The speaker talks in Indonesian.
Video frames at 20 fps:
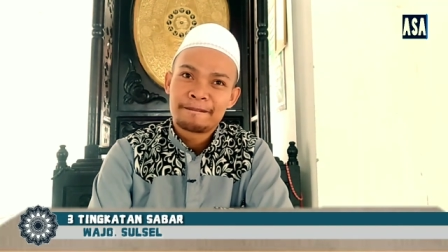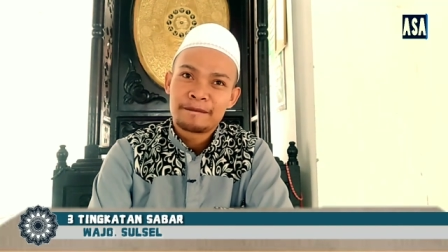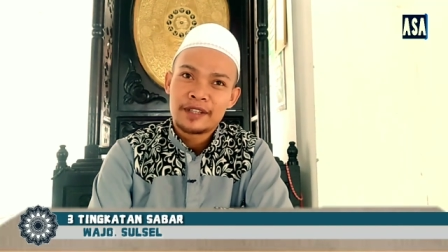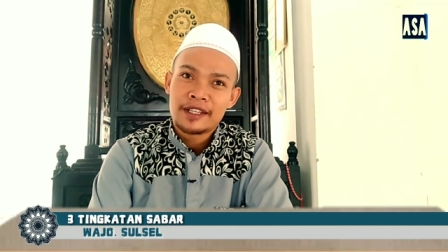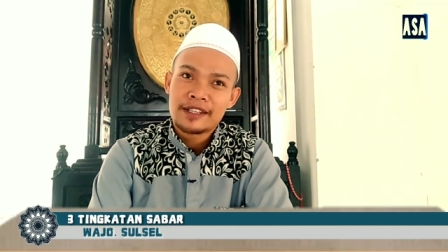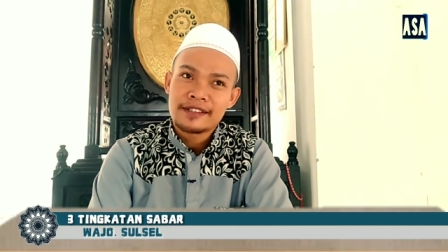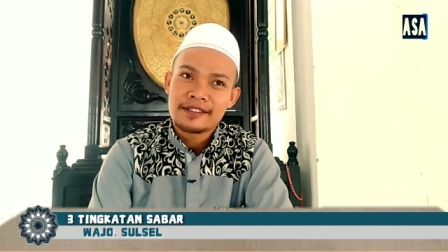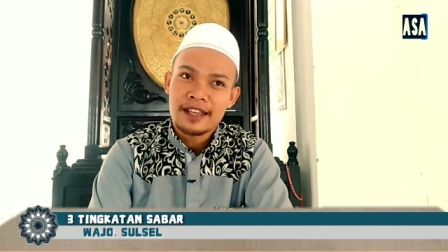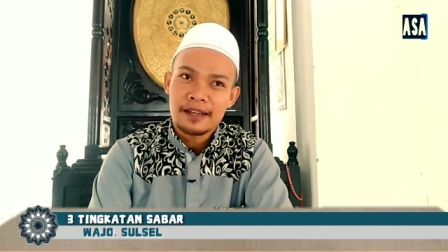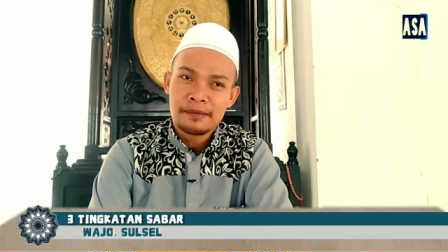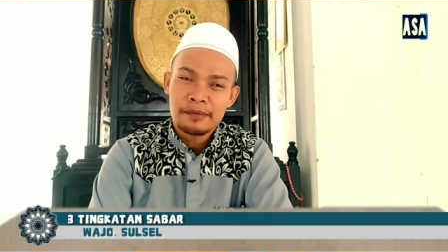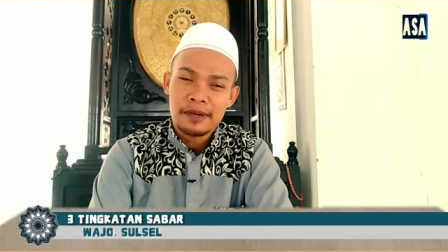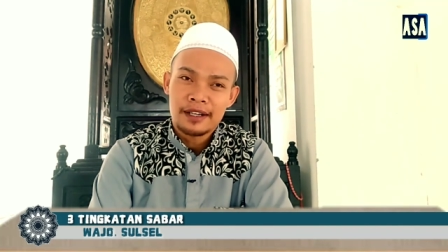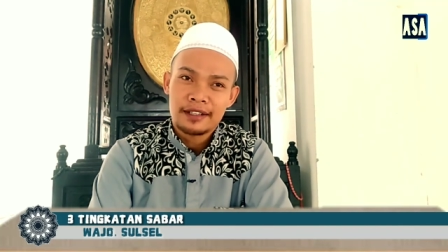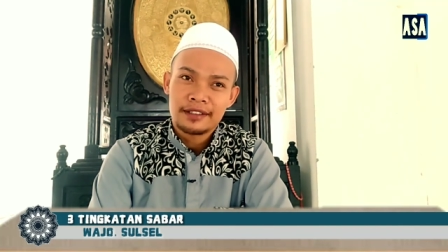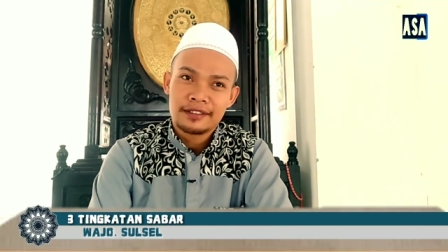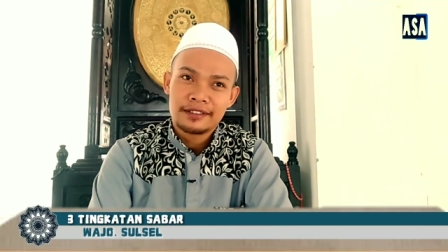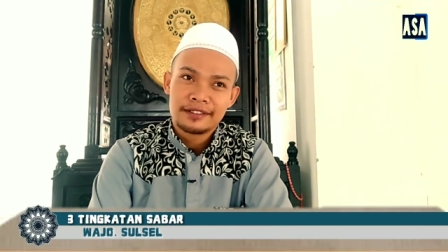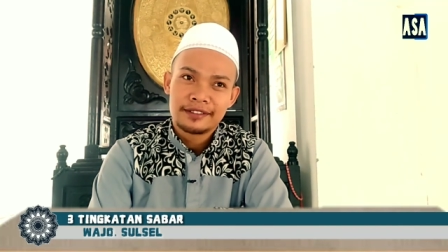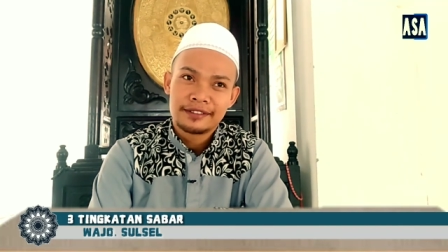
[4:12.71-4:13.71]
Ya,
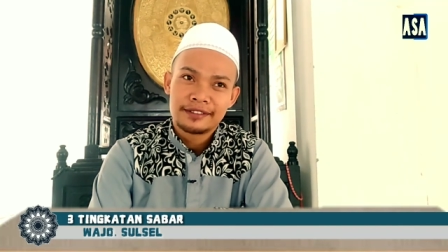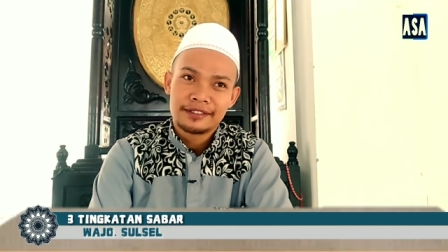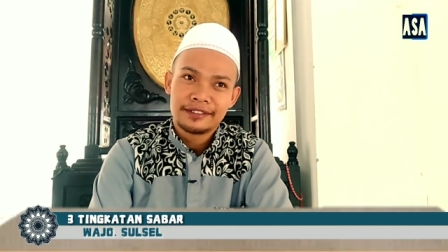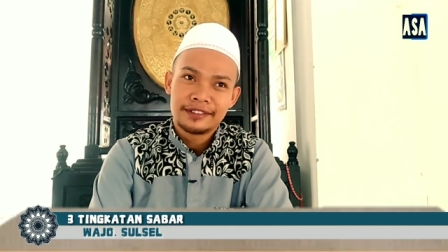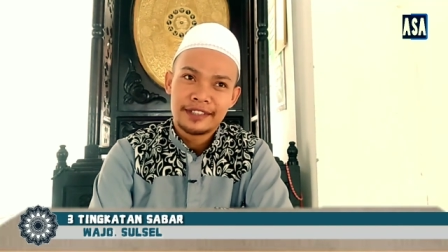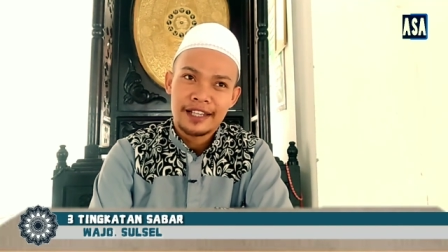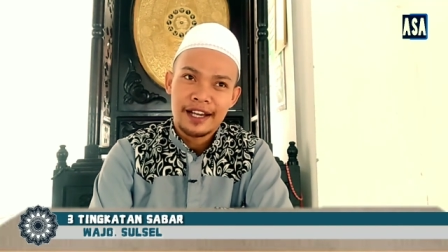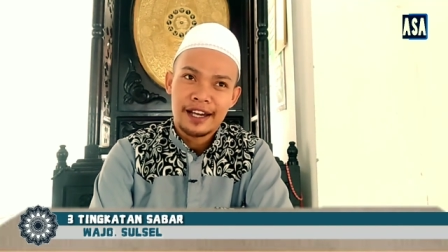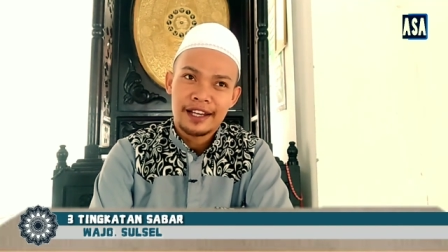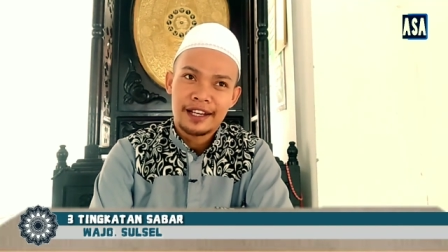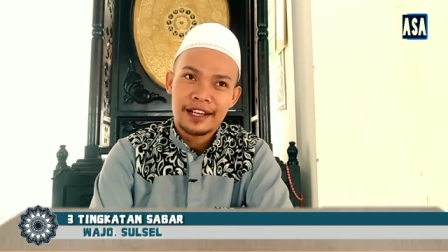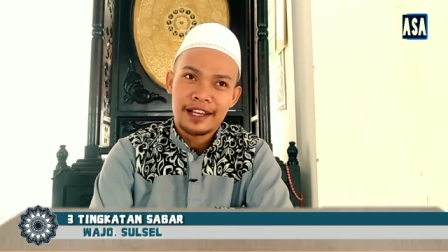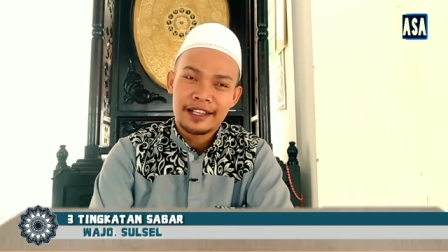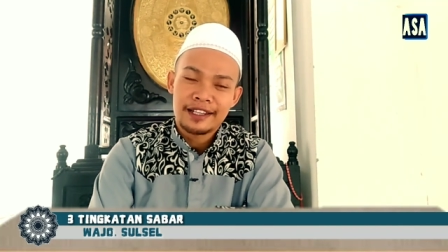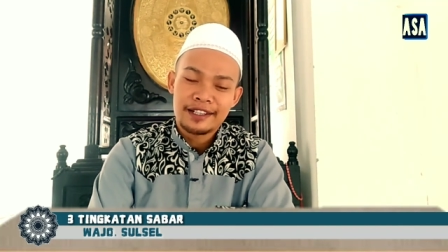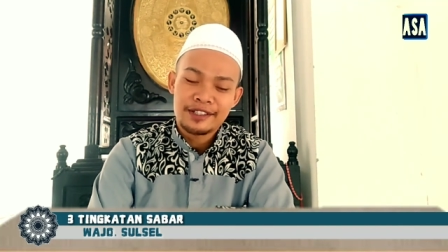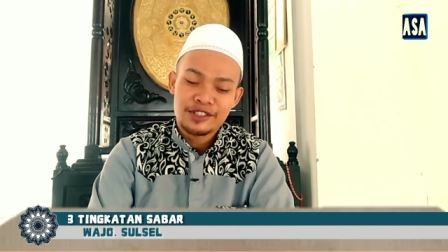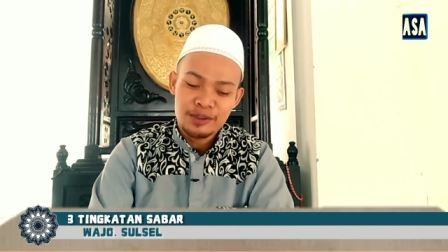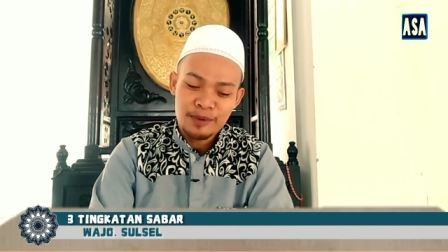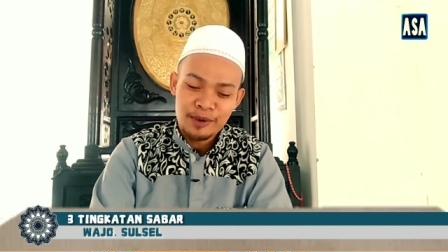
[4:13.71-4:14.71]
sabar. Jangan
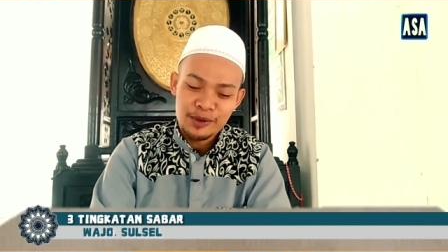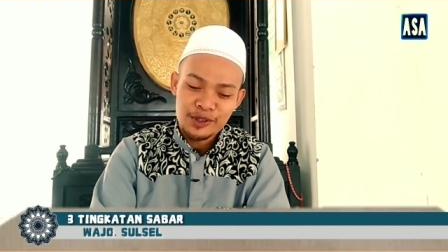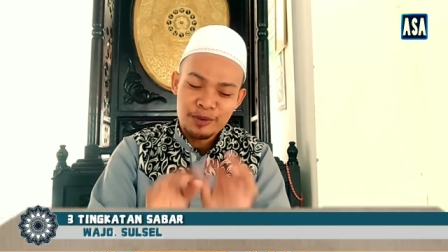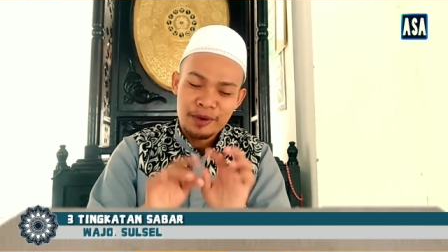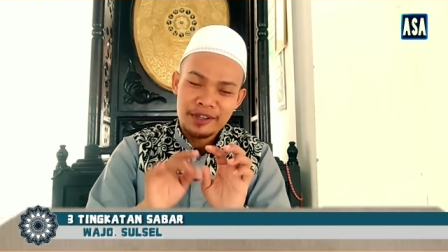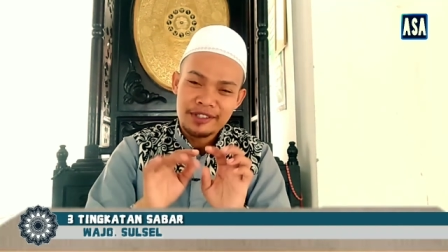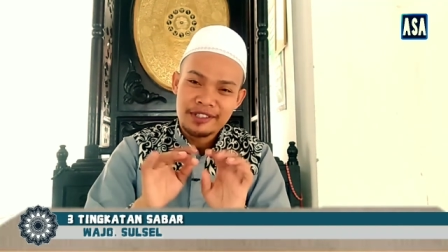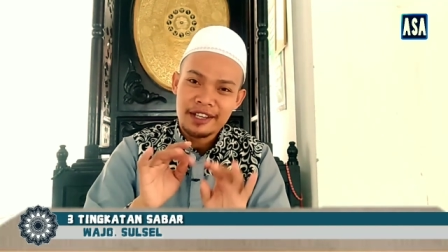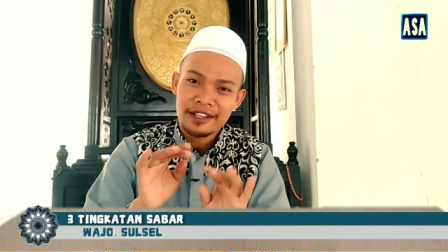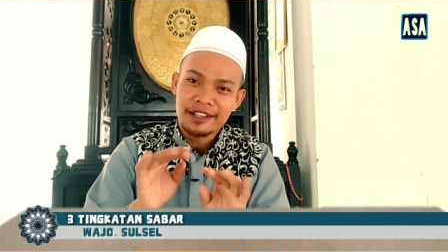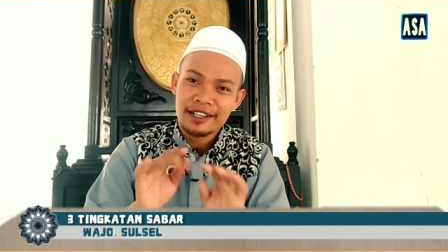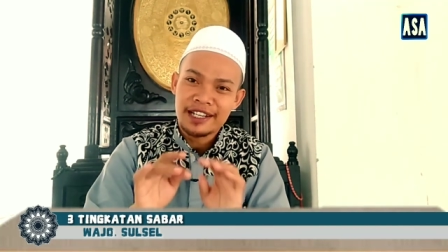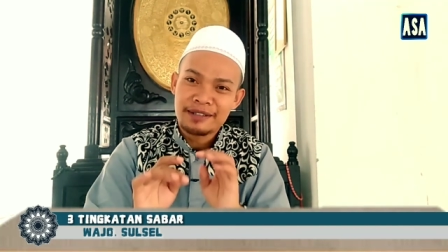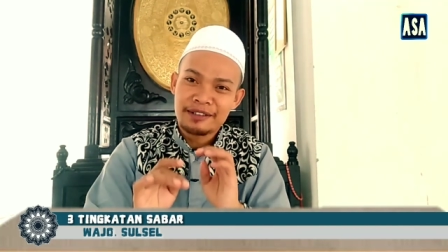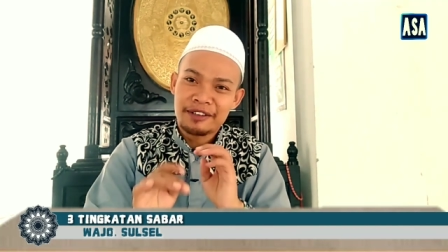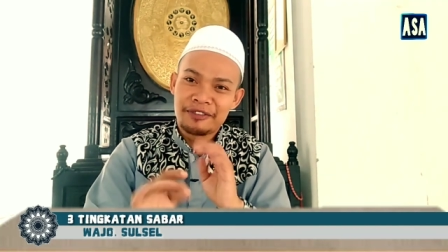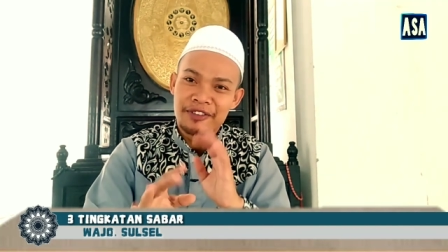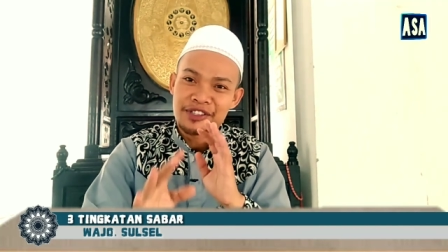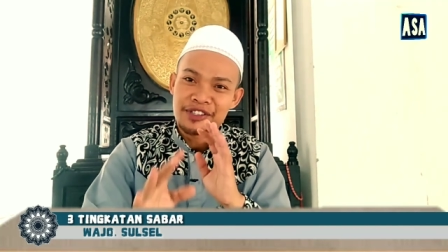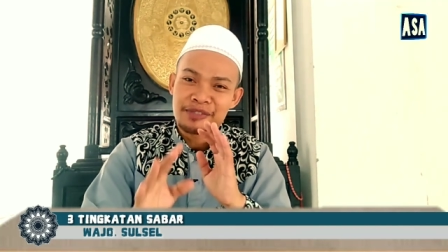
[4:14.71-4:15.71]
lagi dicoba-coba cari
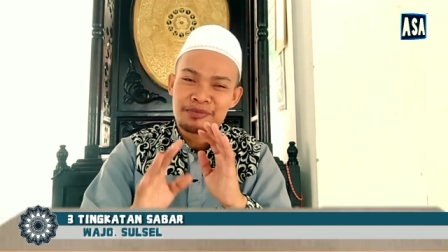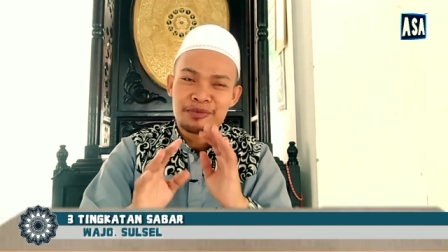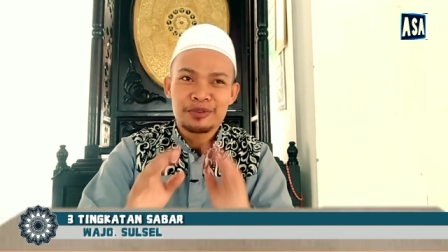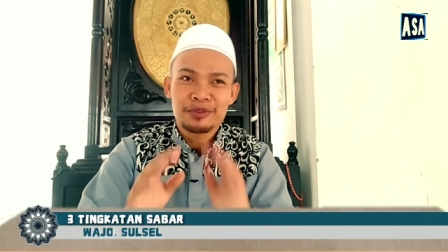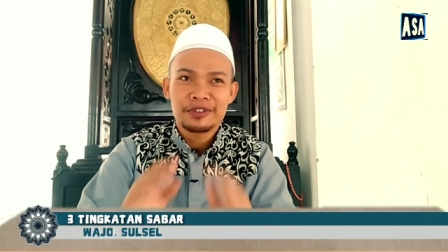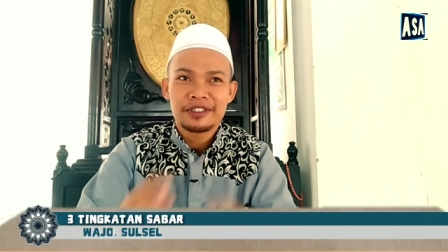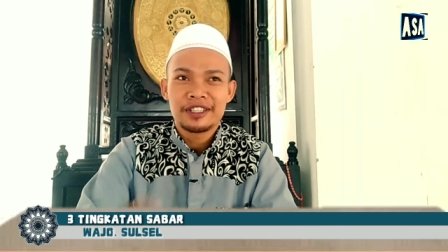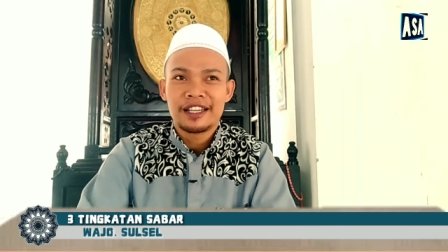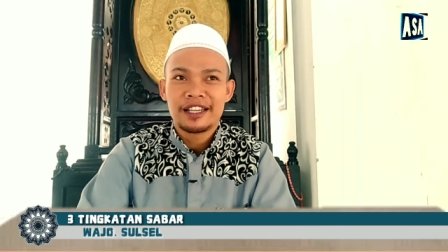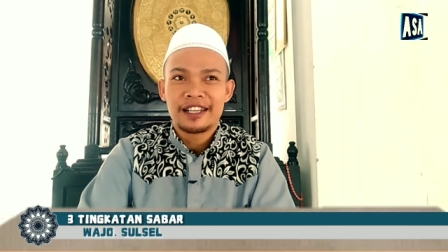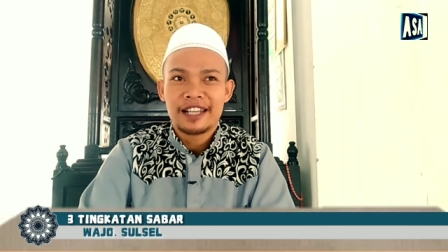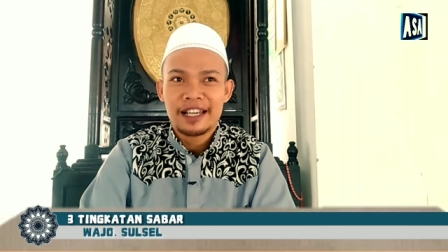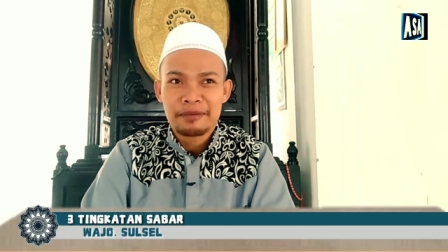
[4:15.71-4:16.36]
nama Facebooknya,